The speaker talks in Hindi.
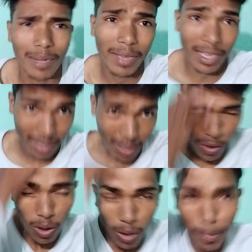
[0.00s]
घर में
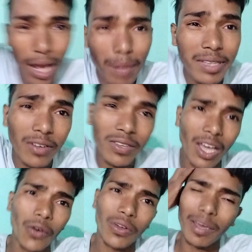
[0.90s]
और बाहर भी देखो
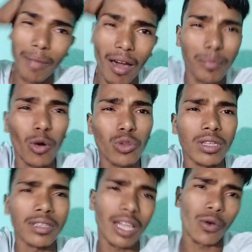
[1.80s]
क्या हो गया बाहर बहुत
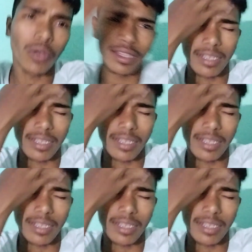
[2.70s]
अंधेरा हो गया